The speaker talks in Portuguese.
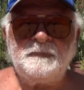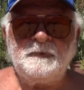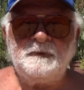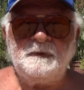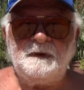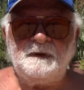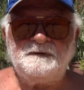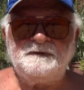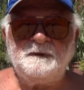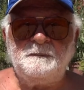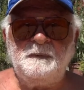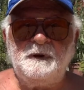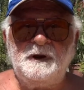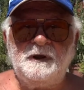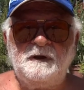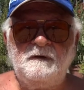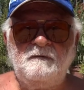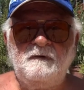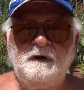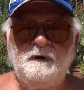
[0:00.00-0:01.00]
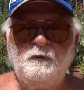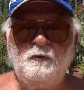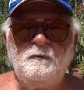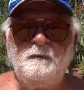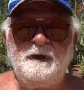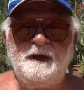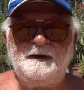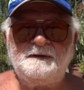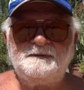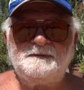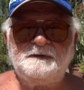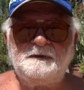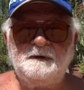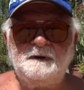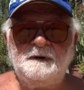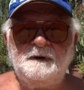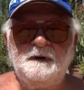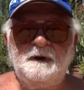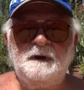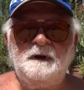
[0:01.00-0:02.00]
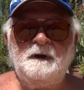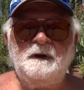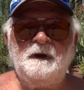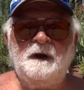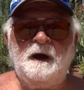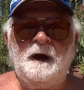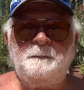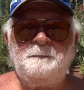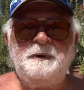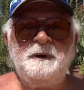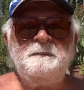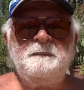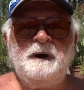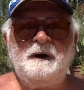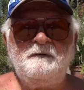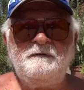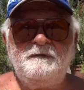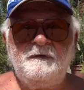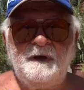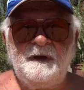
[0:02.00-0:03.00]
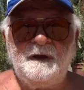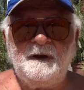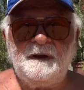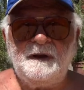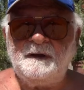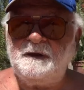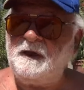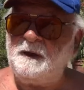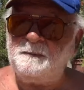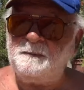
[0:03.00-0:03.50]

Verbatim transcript: Na semana que vem começa a primavera, que a